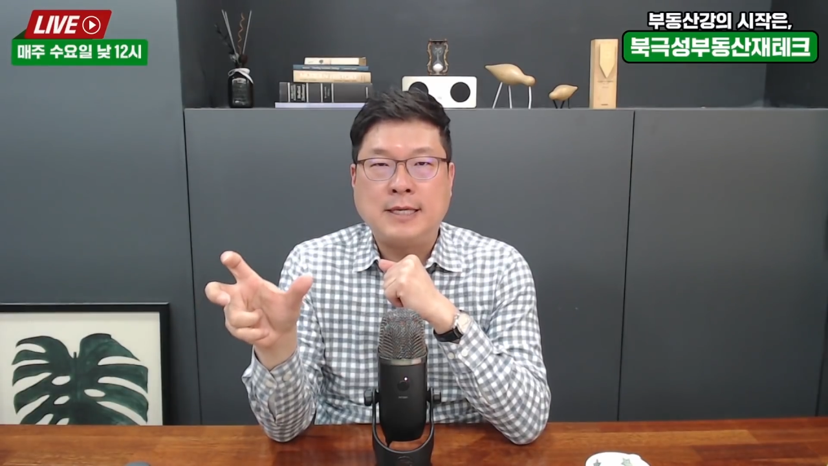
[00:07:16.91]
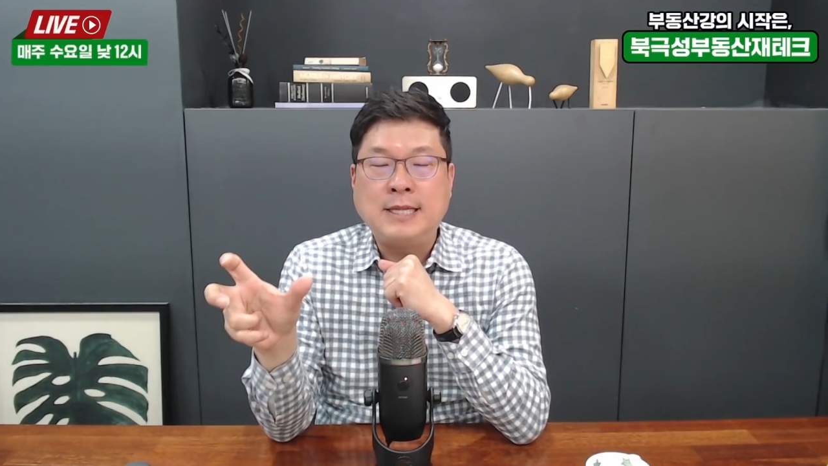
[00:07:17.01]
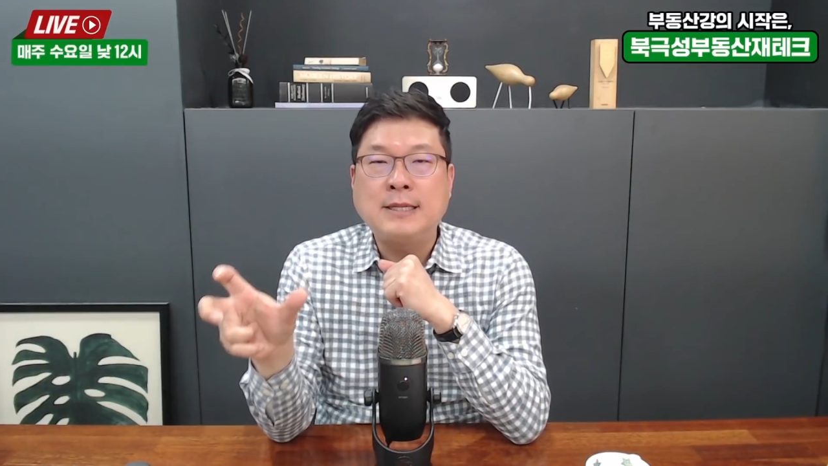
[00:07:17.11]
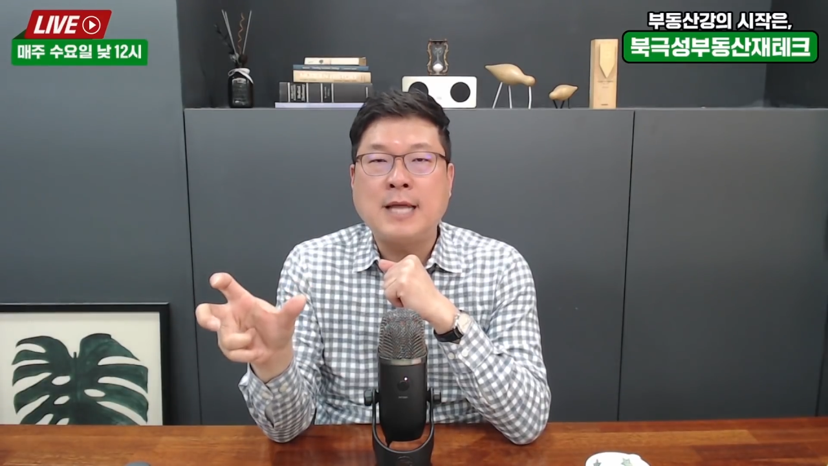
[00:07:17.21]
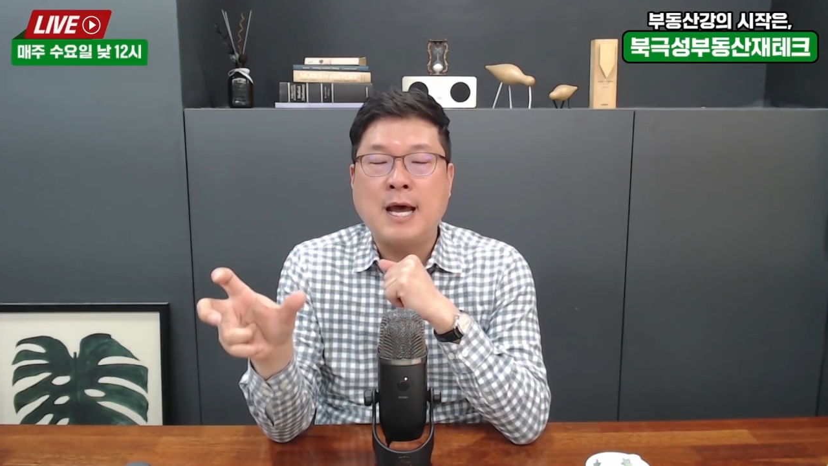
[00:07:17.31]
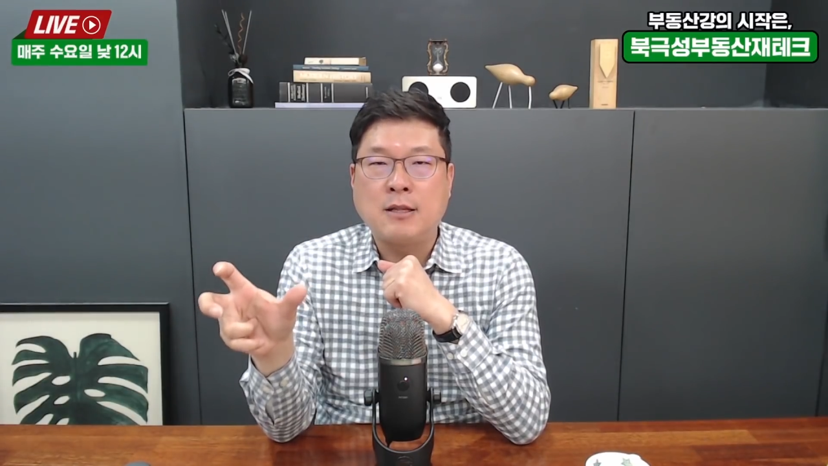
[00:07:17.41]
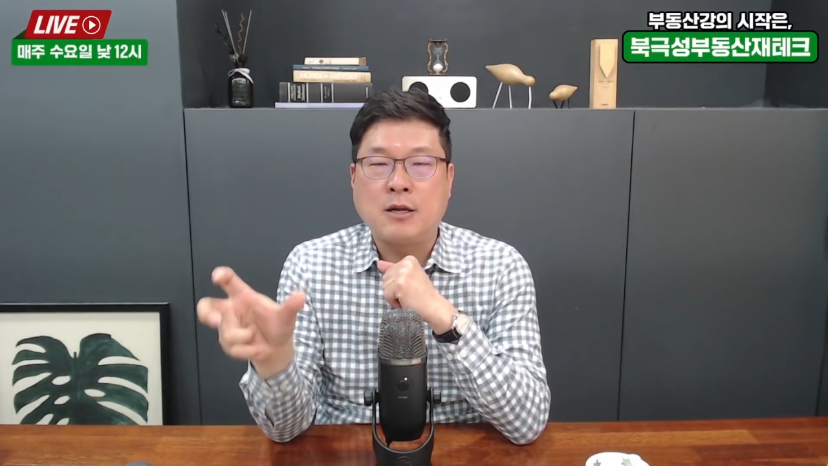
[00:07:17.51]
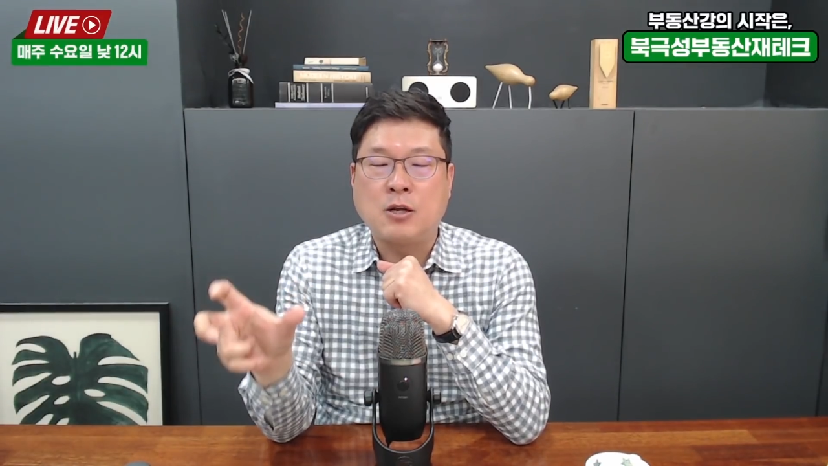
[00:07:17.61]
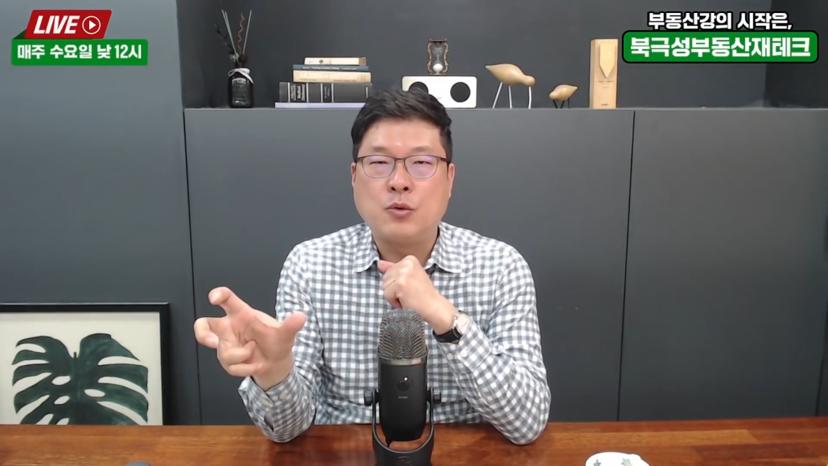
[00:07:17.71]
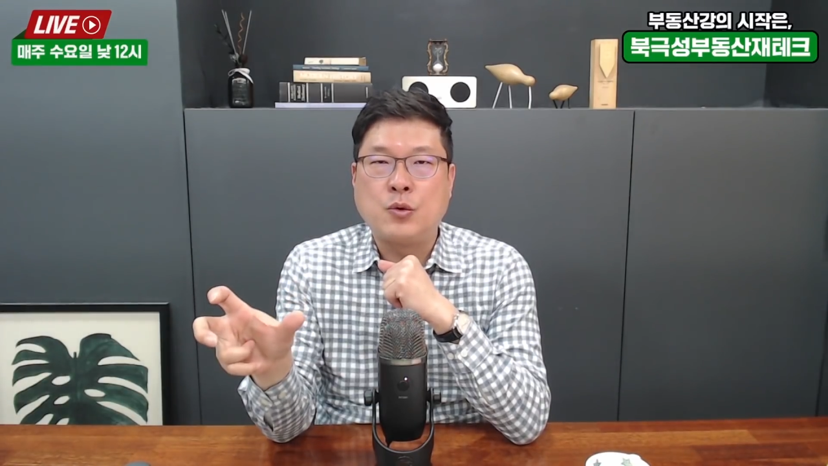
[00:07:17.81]
있다
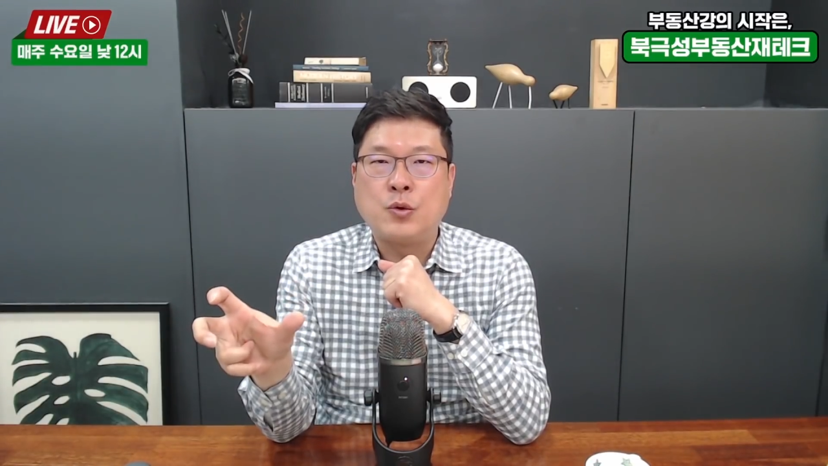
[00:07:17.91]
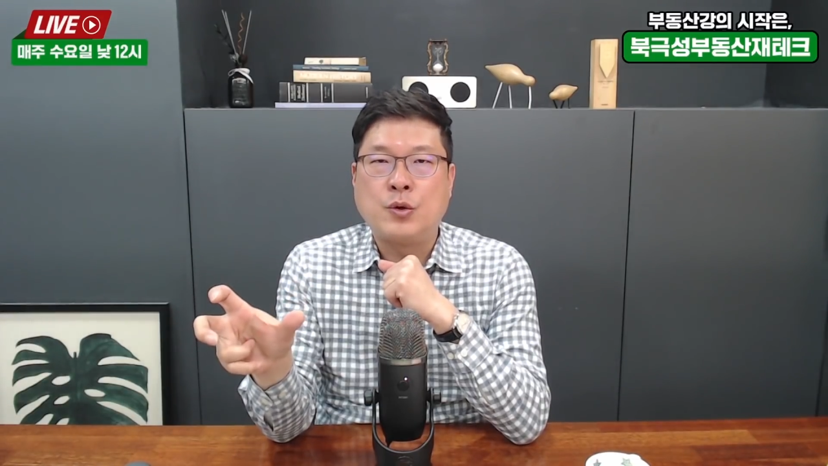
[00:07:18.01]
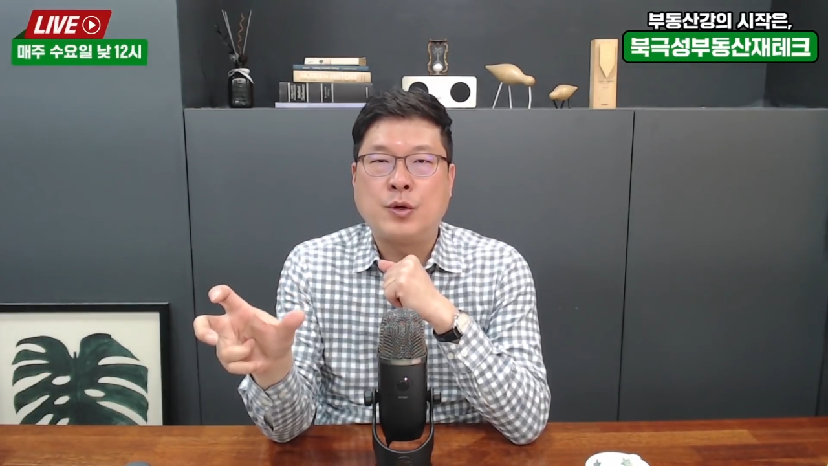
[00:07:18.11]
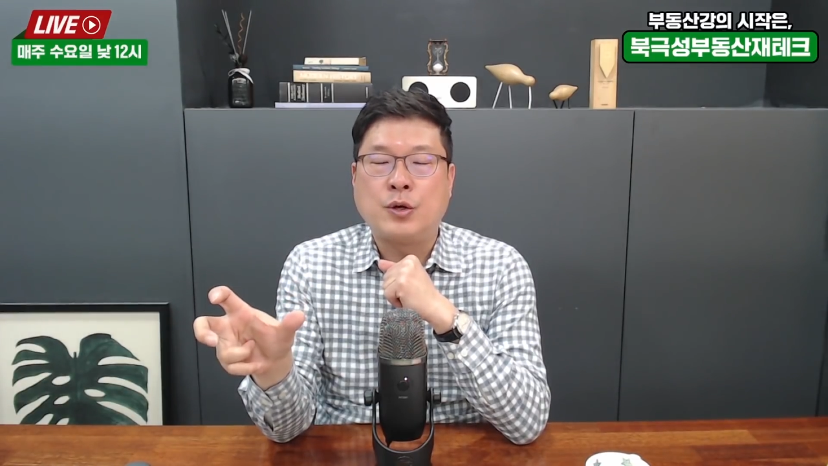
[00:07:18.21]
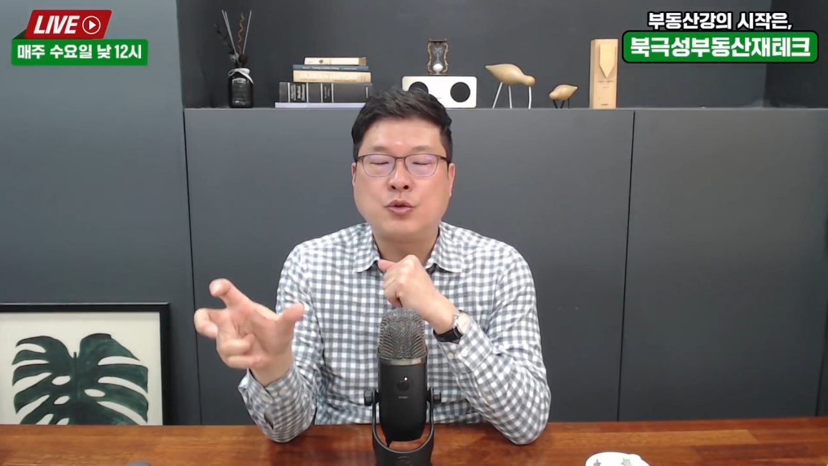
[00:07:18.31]
하더라도 어,